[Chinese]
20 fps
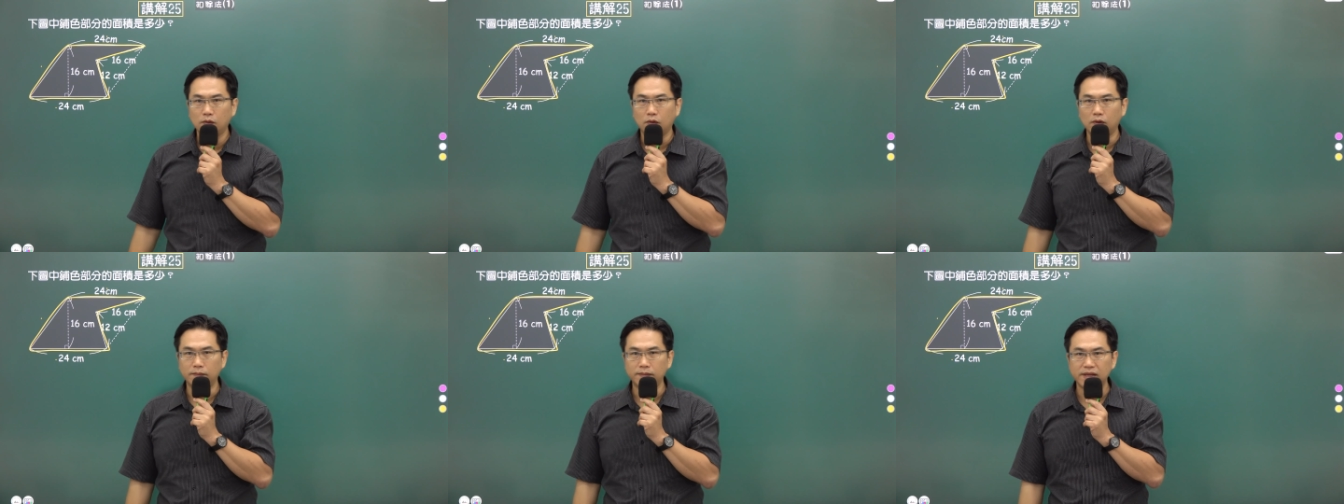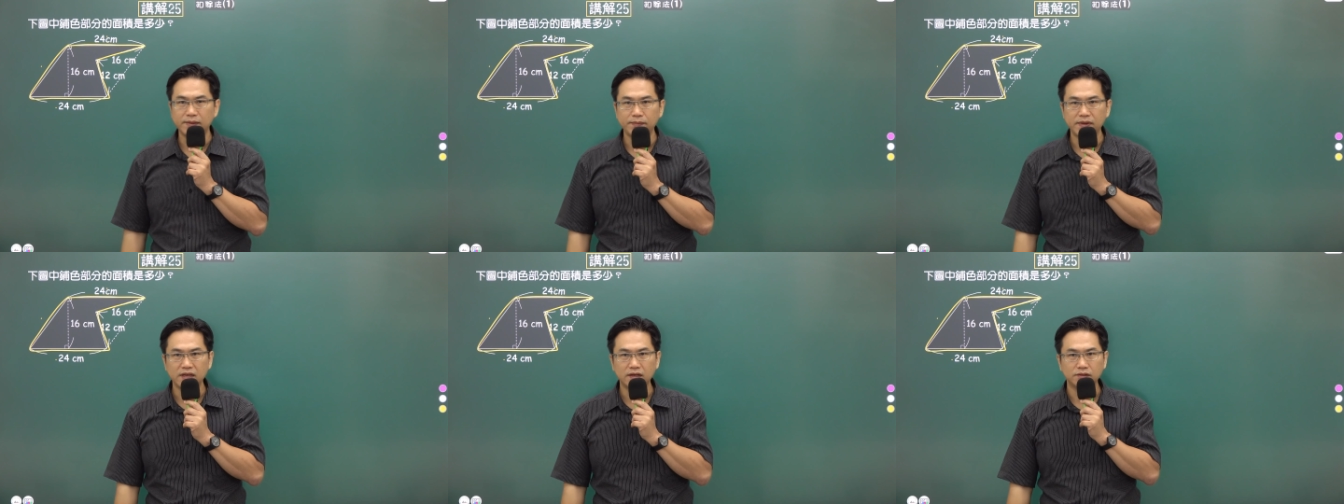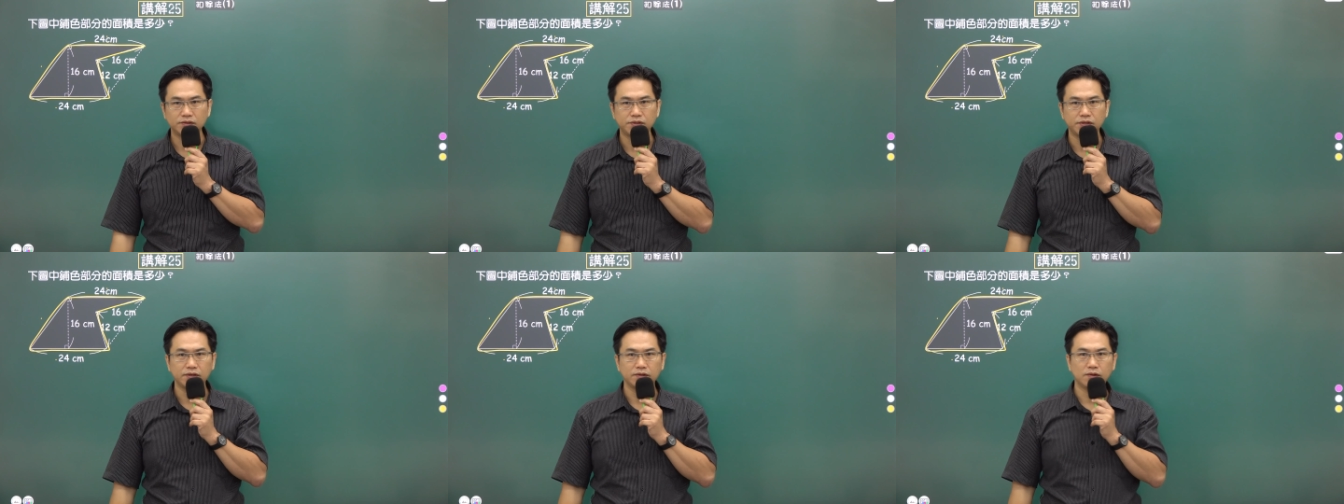我们没有
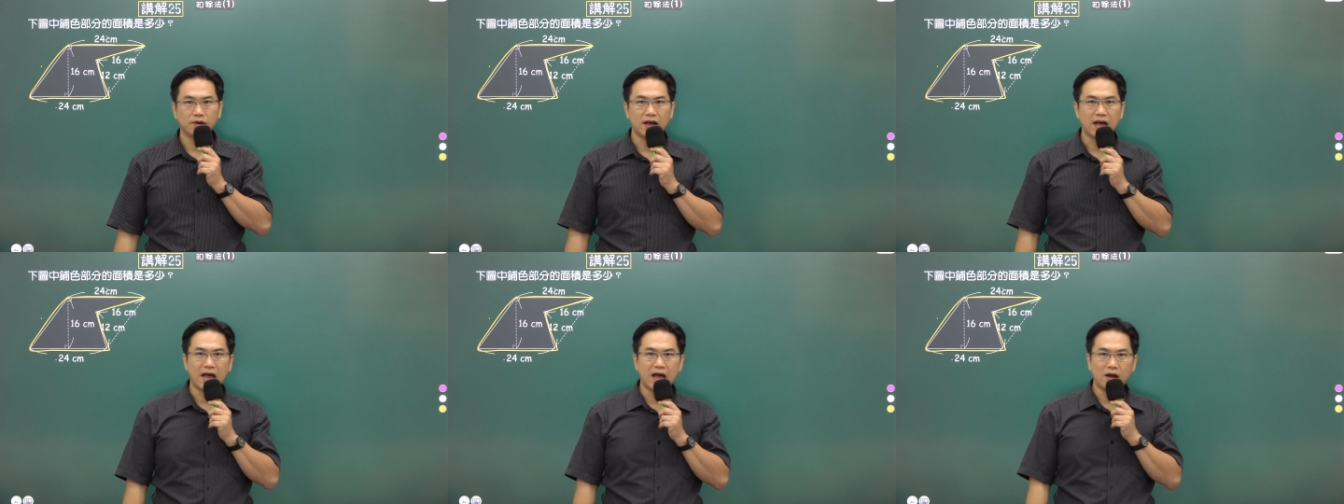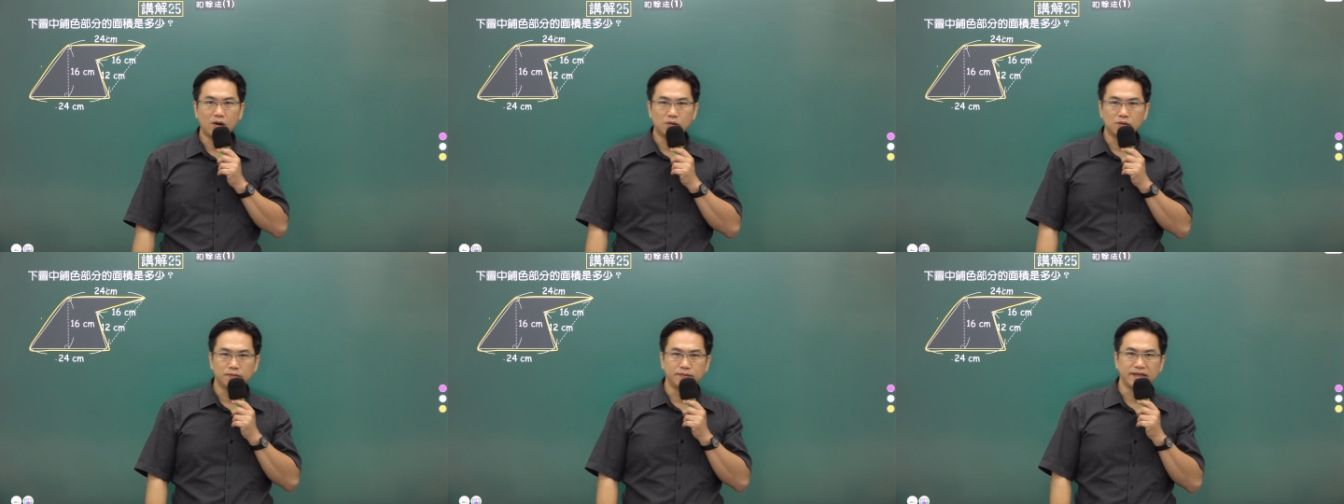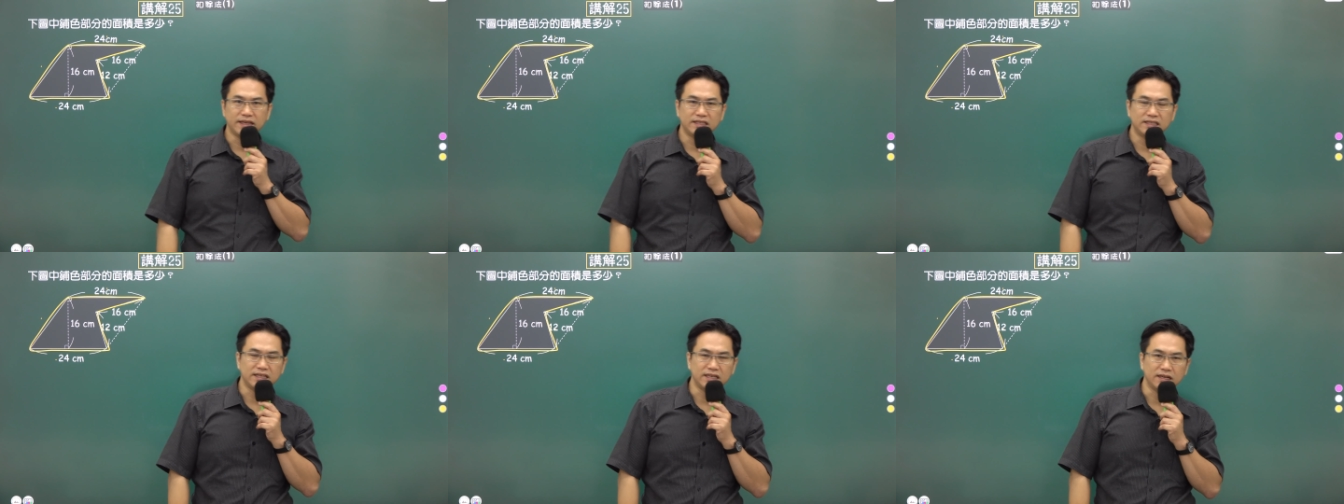学过凹五
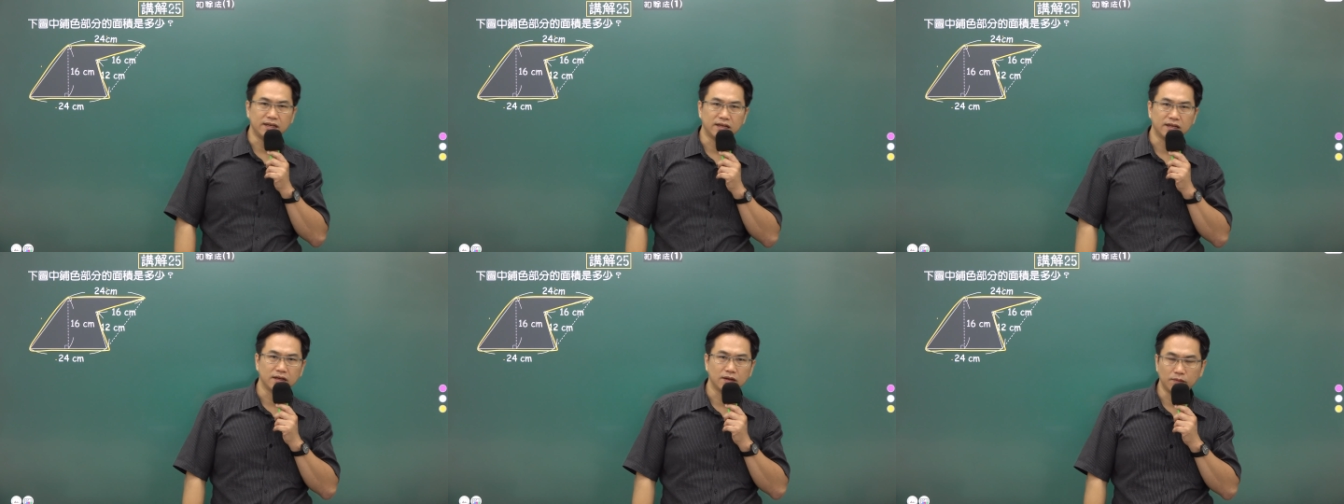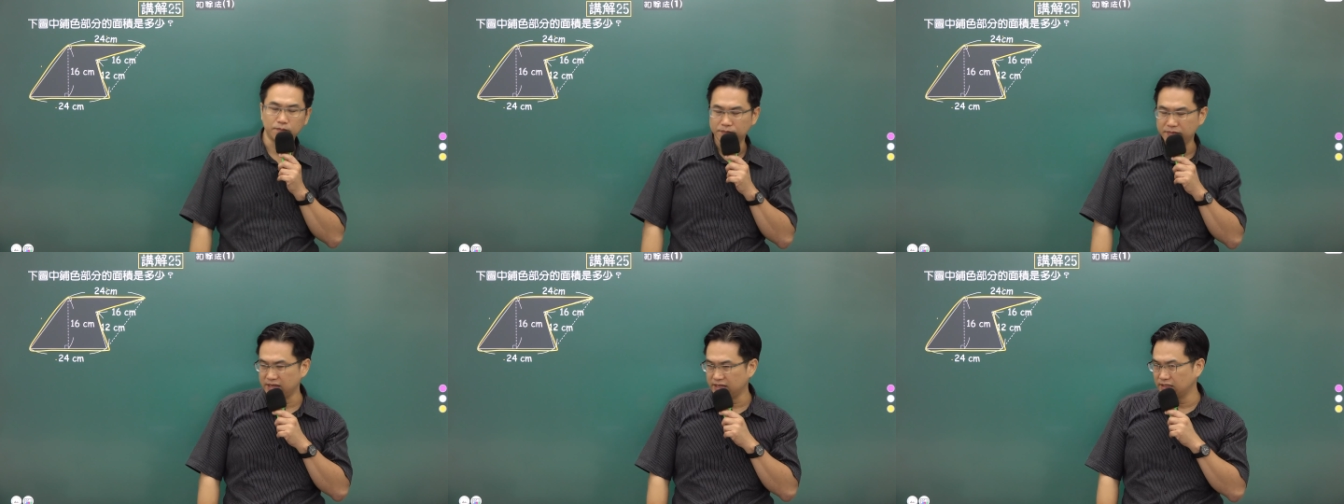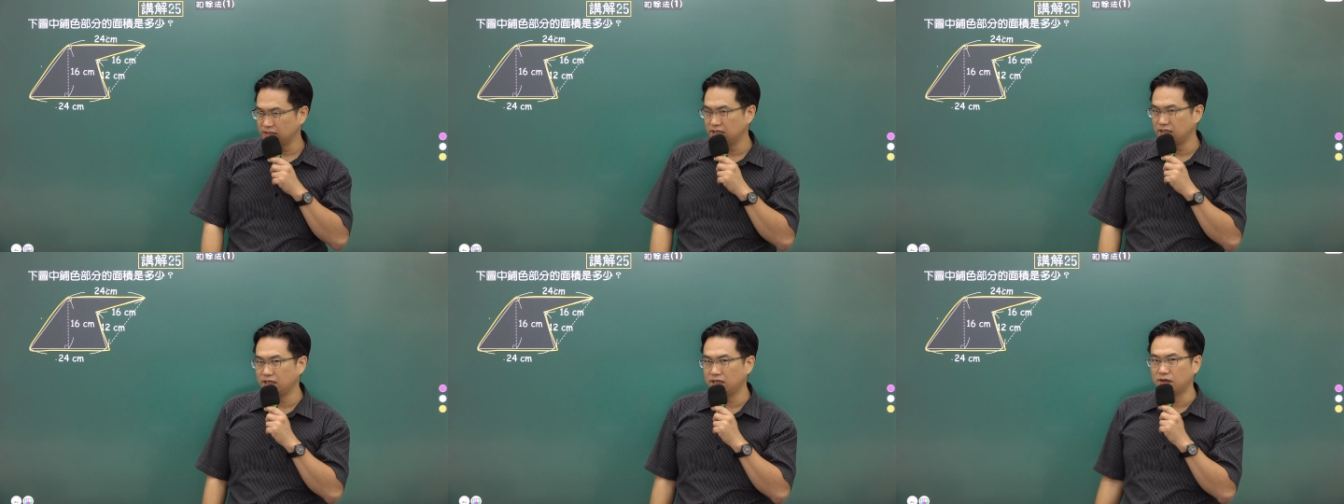边形的面
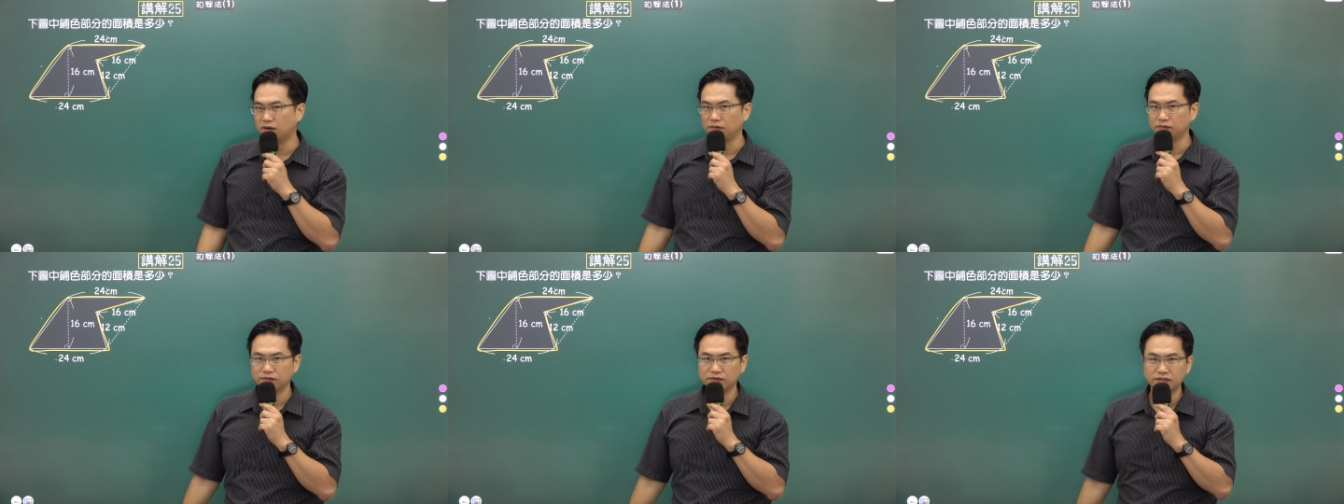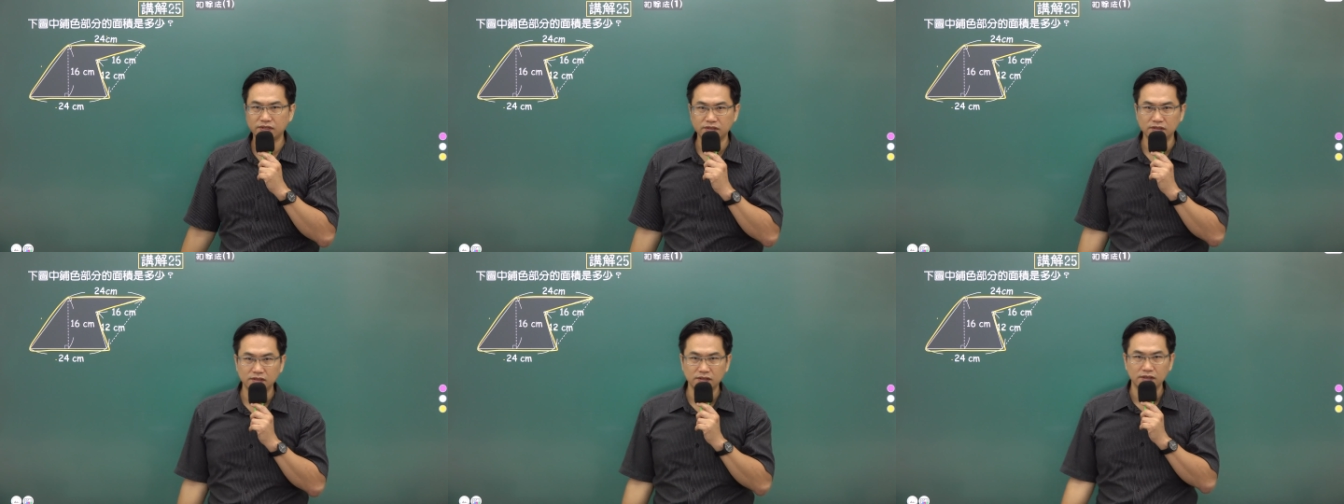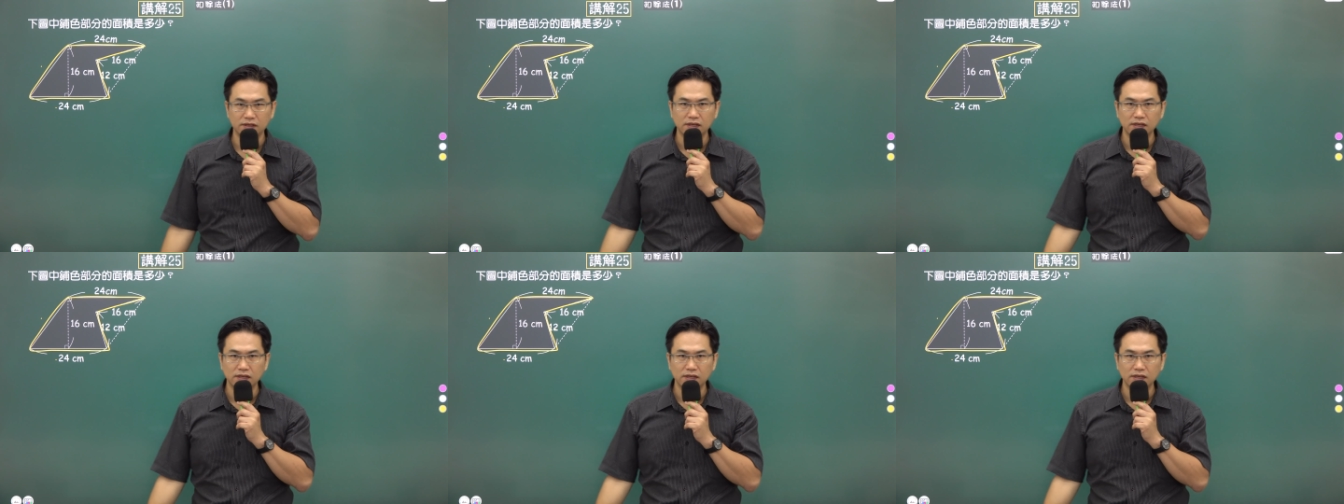积公式，